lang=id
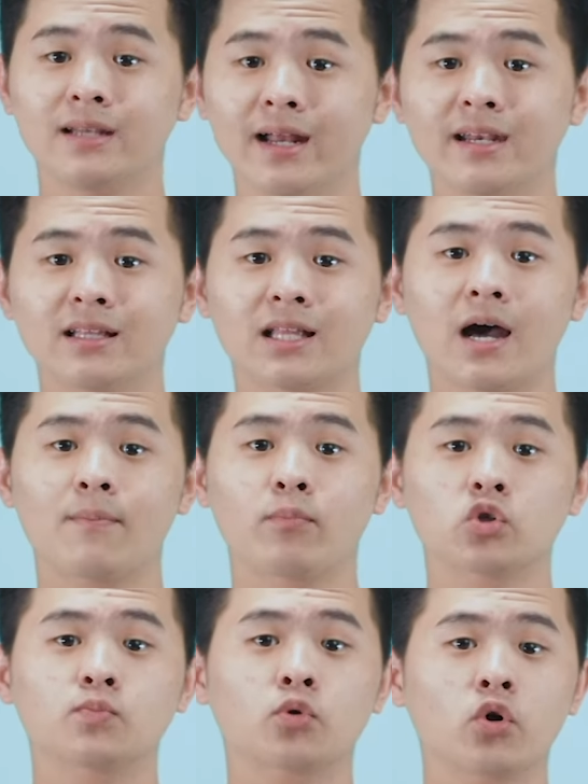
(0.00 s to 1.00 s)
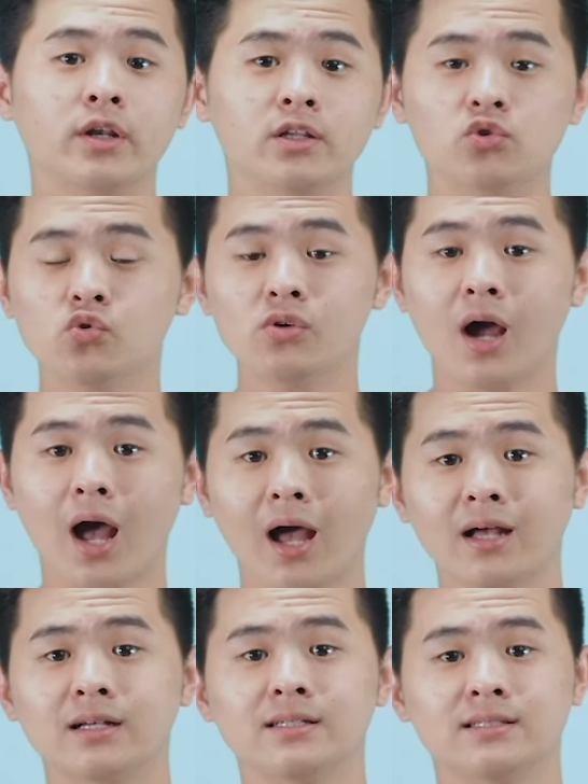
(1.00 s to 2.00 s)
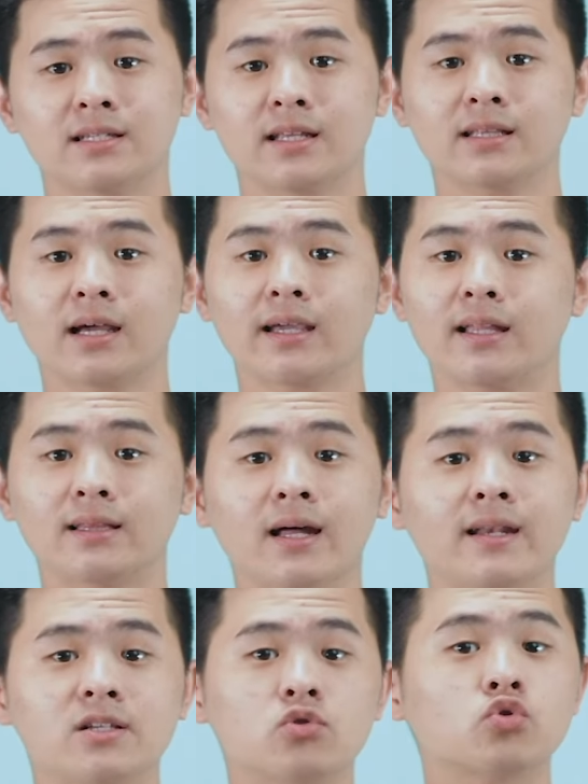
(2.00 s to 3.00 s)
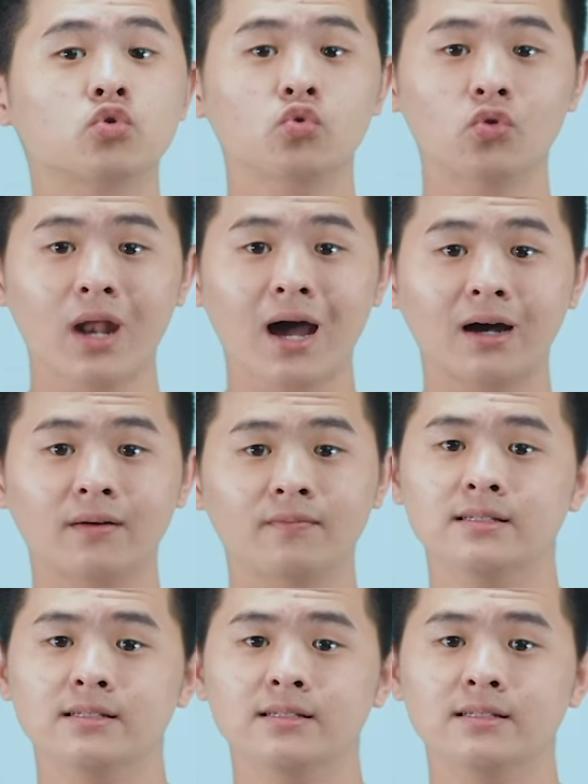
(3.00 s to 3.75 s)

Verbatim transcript: Dan di tahap post pro ini juga cerita kita disusun ulang.